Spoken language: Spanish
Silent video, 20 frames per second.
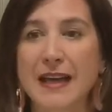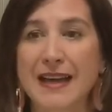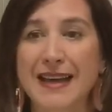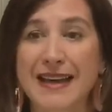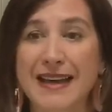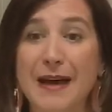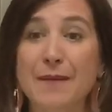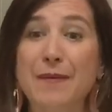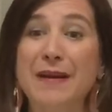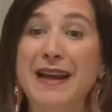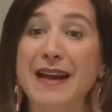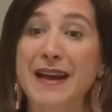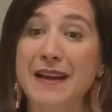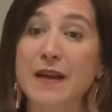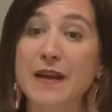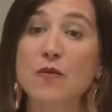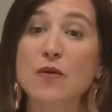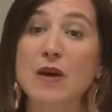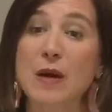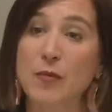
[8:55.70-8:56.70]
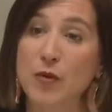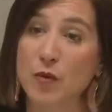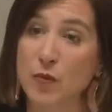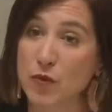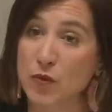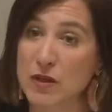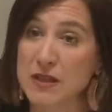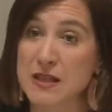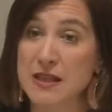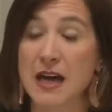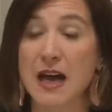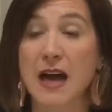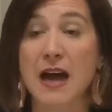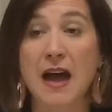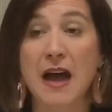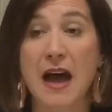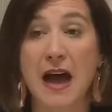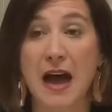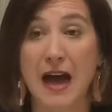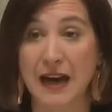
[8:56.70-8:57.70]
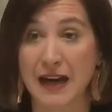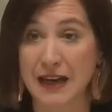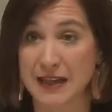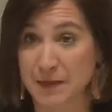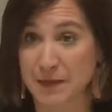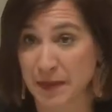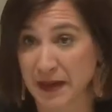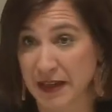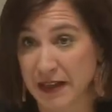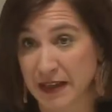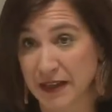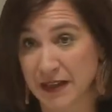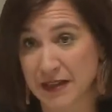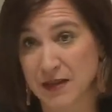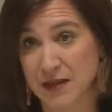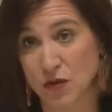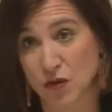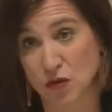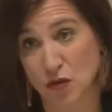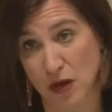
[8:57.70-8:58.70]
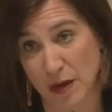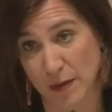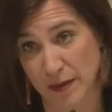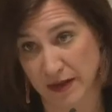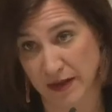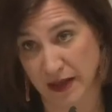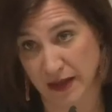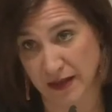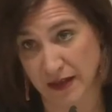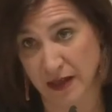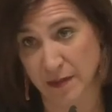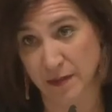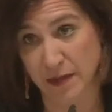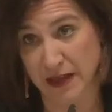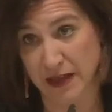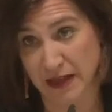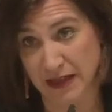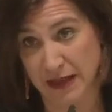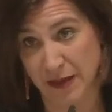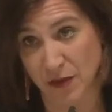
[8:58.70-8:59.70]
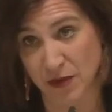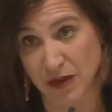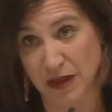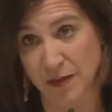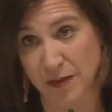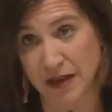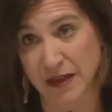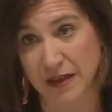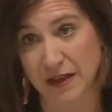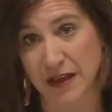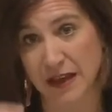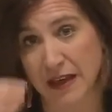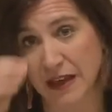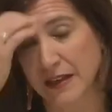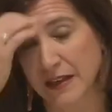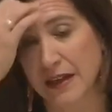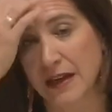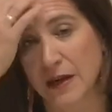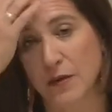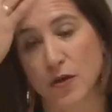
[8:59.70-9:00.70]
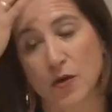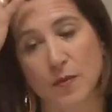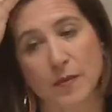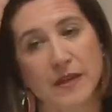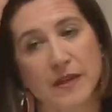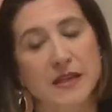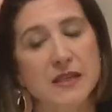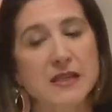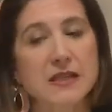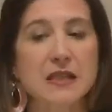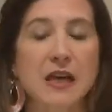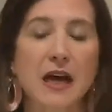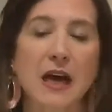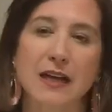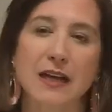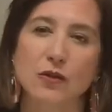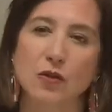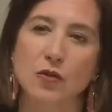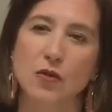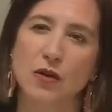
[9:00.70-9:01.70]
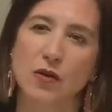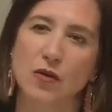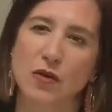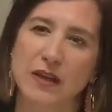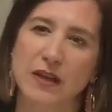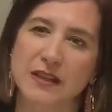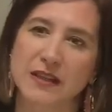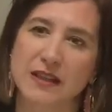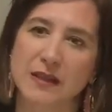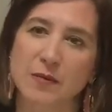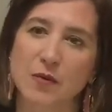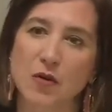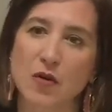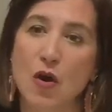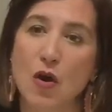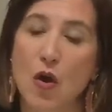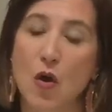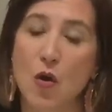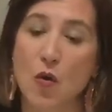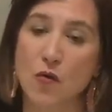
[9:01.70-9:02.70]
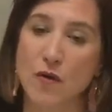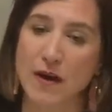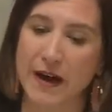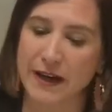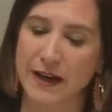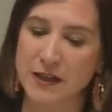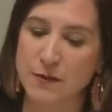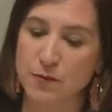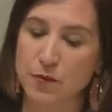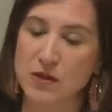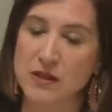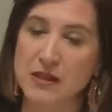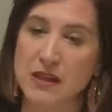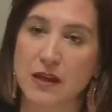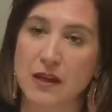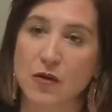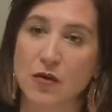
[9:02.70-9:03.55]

que habría que dar una propuesta a las peñas, no solamente a Interpeñas, hablo también de, la Unión Peñista, a todo el colectivo, una respuesta de